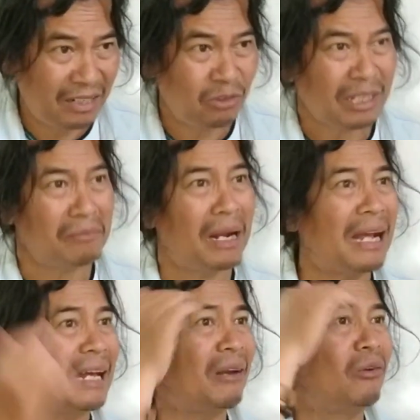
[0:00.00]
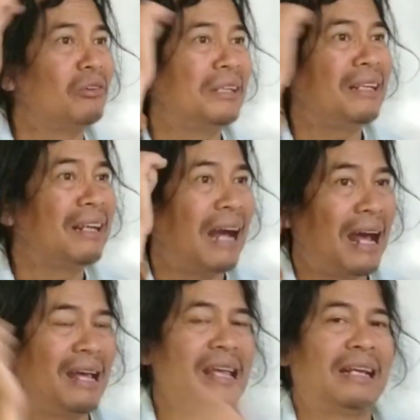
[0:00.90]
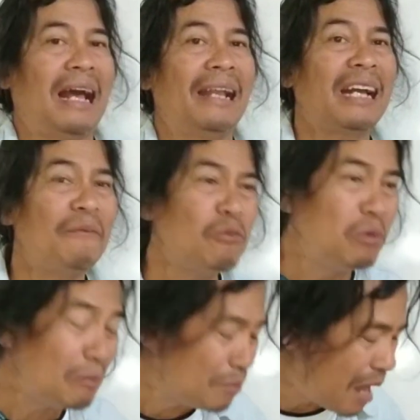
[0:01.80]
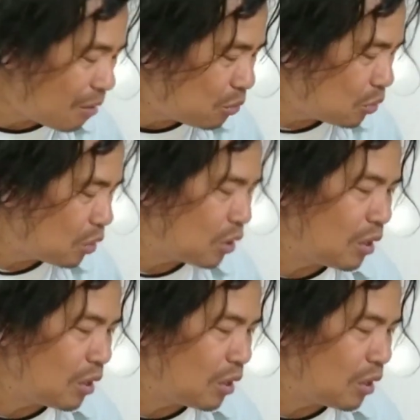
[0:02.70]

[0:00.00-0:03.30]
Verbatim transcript: itu kan melanggar logika karena kamu belum tahu.